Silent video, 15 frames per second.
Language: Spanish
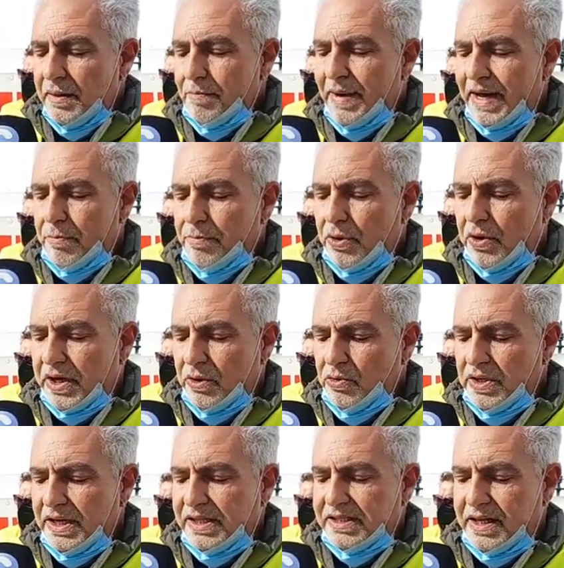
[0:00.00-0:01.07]
para, por
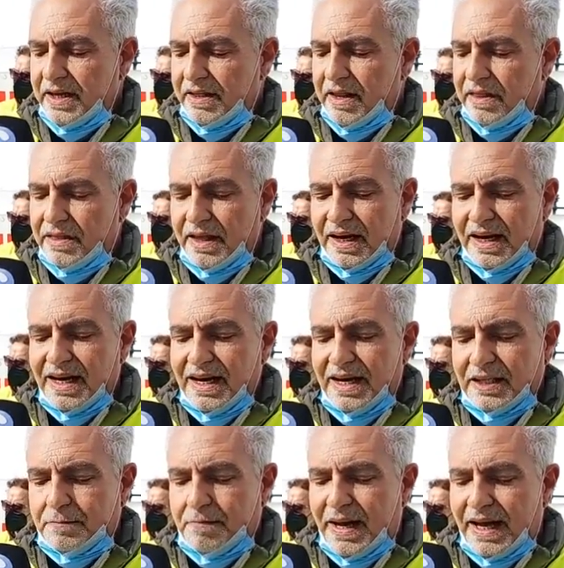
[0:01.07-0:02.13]
reunirse, es decir,
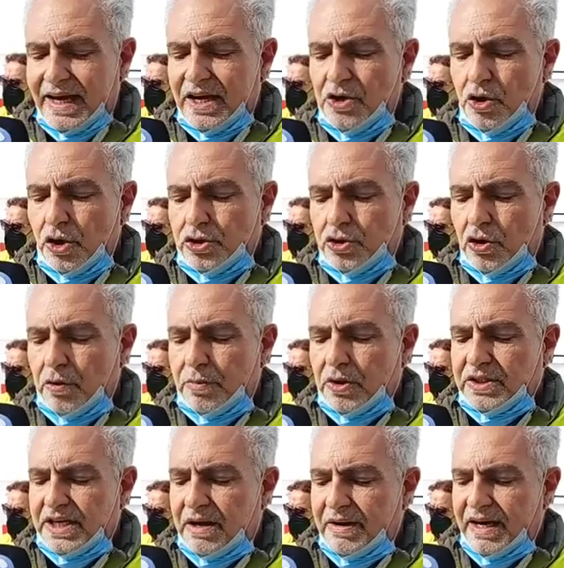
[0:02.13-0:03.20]
les pagan no solo
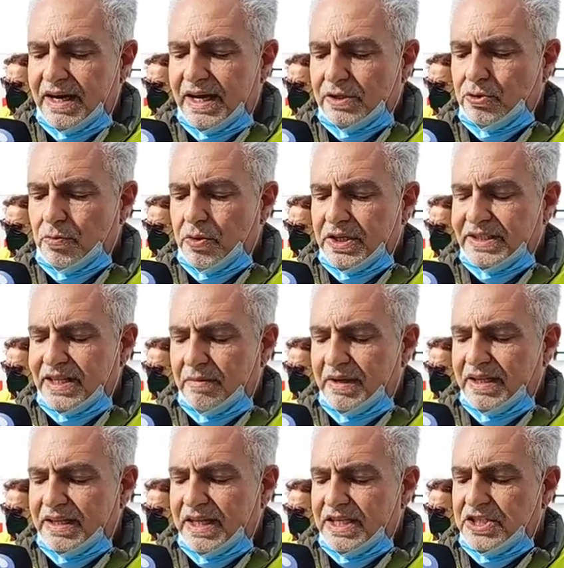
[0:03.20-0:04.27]
por trabajar
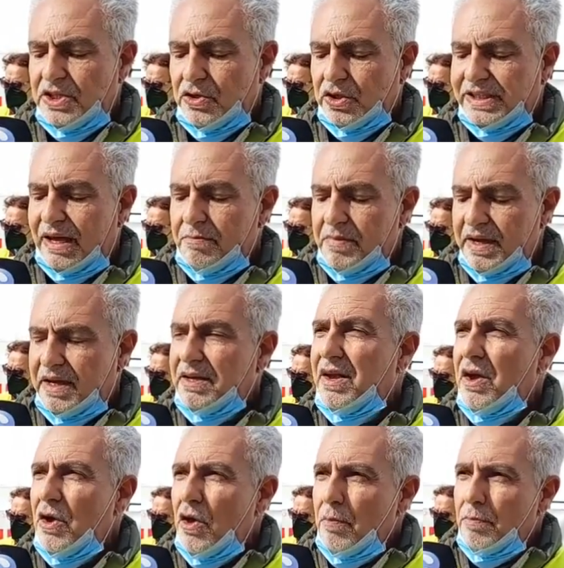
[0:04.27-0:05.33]
supuestamente, sino también
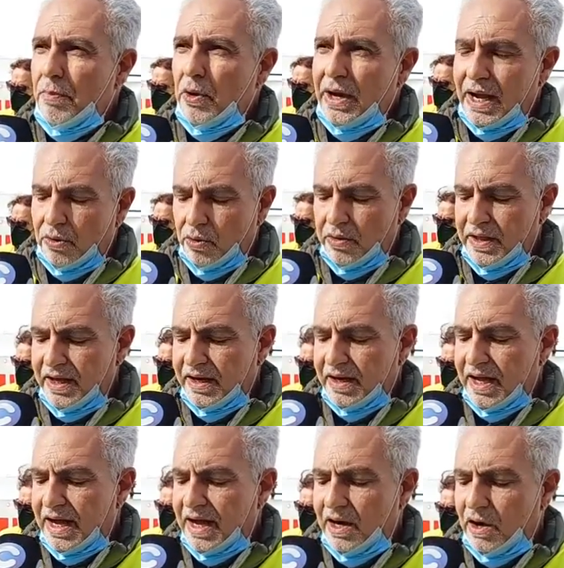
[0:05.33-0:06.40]
por acudir
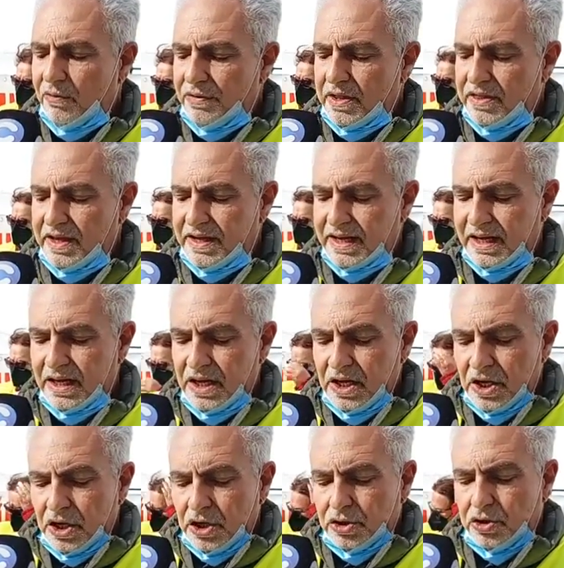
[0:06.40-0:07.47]
a la oficina.
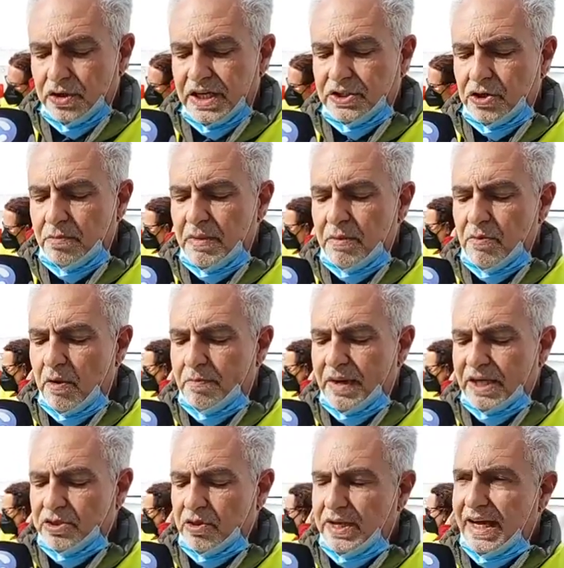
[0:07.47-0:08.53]
Son esos mismos
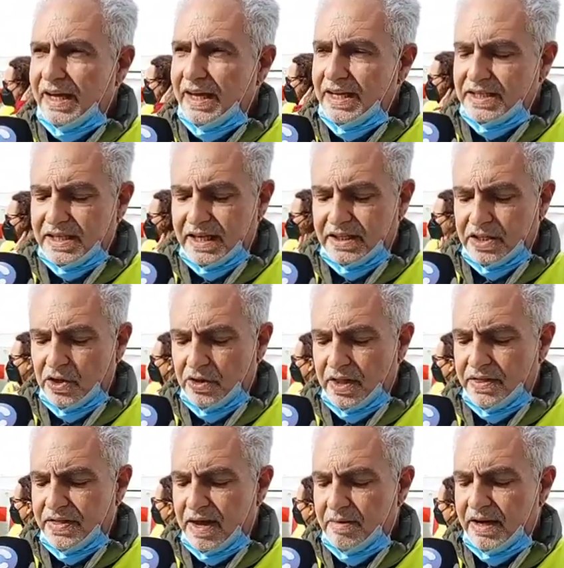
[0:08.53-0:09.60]
personajes que
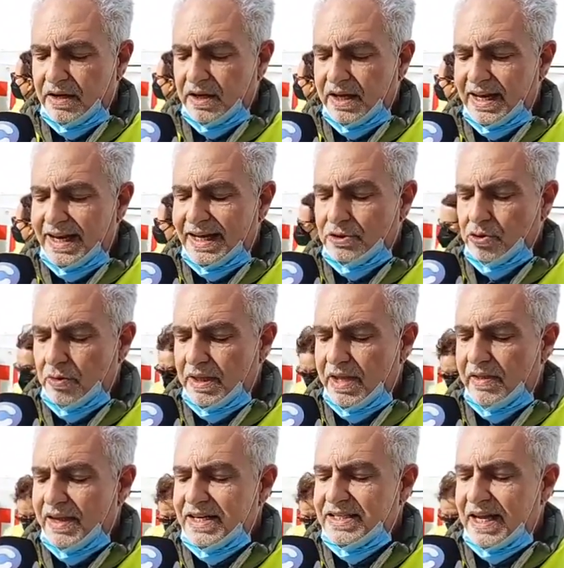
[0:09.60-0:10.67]
teorizaban que la
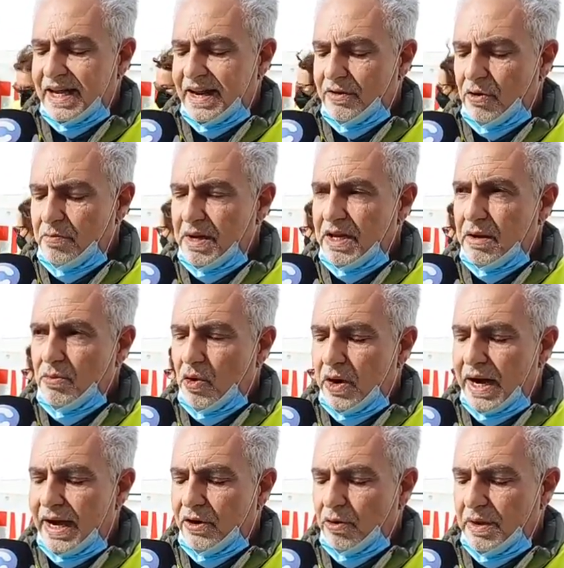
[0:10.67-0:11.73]
subida del salario
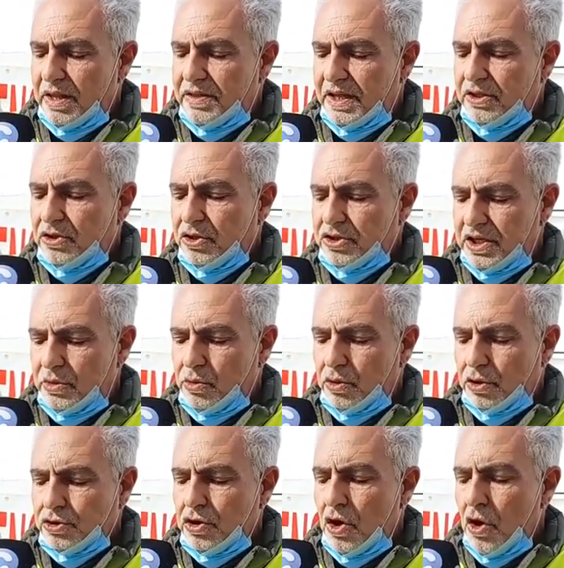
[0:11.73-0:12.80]
mínimo a 900
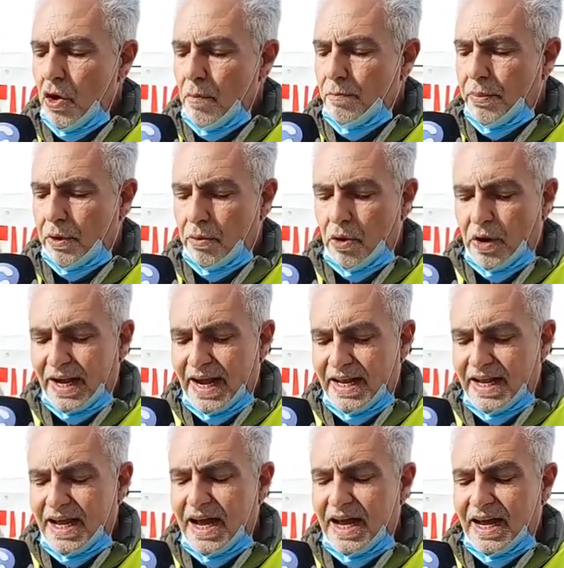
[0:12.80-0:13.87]
euros
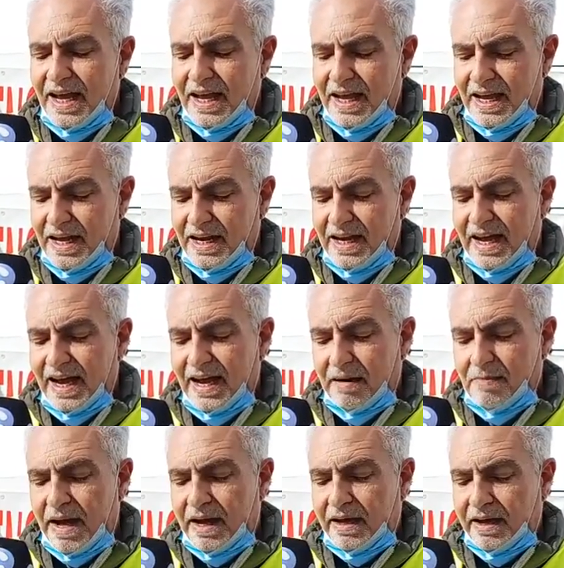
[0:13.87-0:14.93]
provocaría el
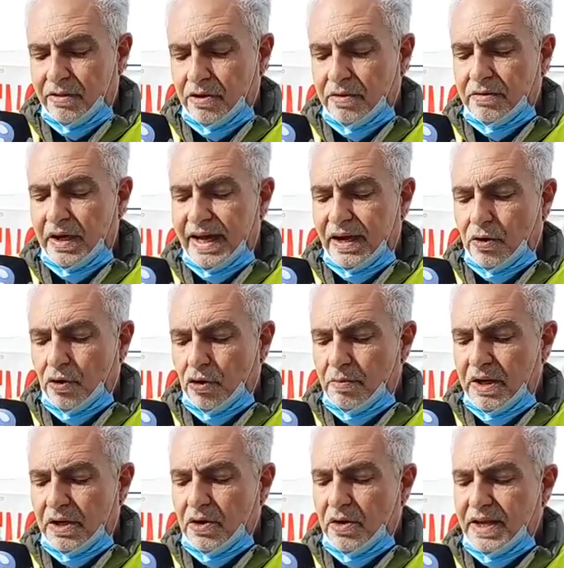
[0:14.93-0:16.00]
armagedón
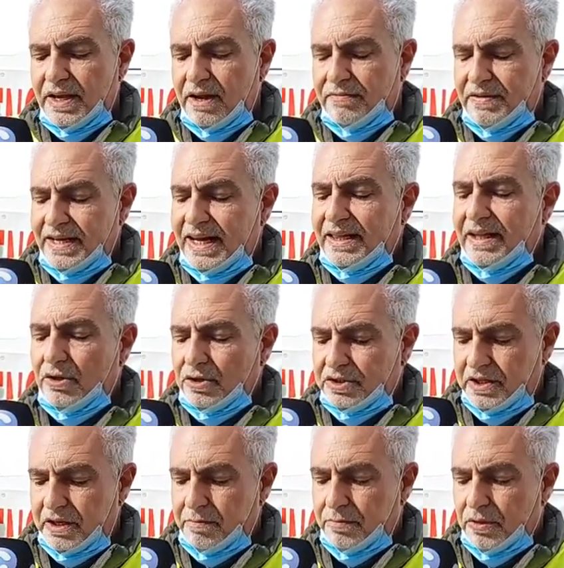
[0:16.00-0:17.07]
económico y el final de los
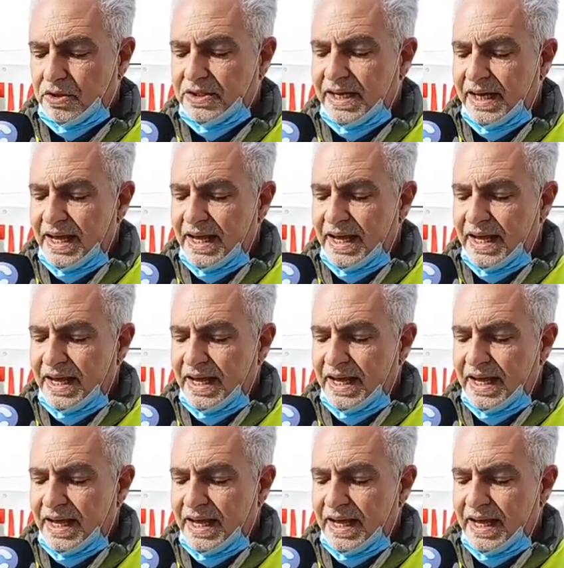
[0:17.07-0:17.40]
tiempos.